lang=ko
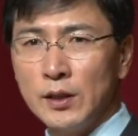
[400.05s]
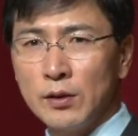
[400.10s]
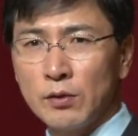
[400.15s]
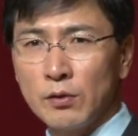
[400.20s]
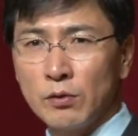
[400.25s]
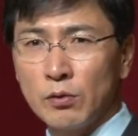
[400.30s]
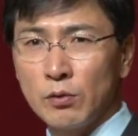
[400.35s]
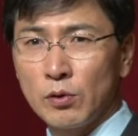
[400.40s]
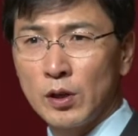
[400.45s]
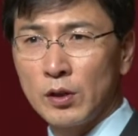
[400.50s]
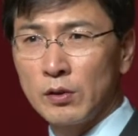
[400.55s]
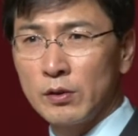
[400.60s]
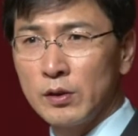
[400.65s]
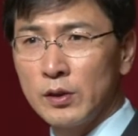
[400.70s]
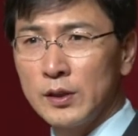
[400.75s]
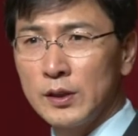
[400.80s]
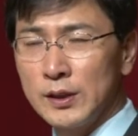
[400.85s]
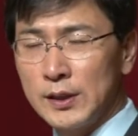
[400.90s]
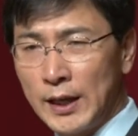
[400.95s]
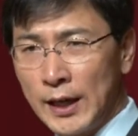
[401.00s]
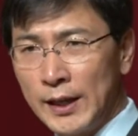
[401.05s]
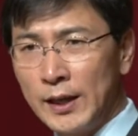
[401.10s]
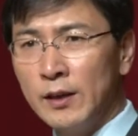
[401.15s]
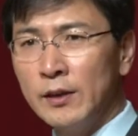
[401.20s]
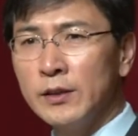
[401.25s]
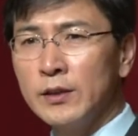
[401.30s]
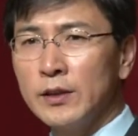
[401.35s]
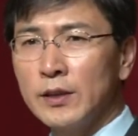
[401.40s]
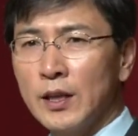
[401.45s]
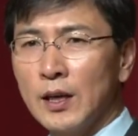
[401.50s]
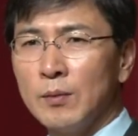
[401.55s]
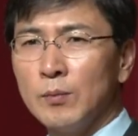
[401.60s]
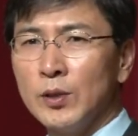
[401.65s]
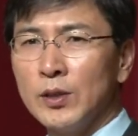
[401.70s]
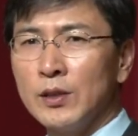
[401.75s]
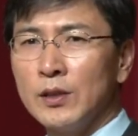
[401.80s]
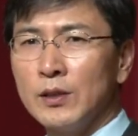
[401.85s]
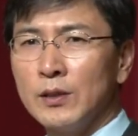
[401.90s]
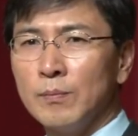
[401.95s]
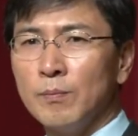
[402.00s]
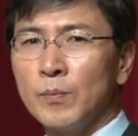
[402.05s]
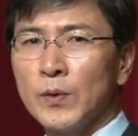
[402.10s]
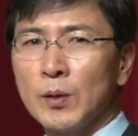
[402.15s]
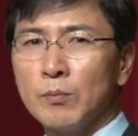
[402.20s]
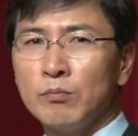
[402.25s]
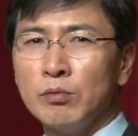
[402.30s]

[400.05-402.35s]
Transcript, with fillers: 있어서에서는 예를 든다면은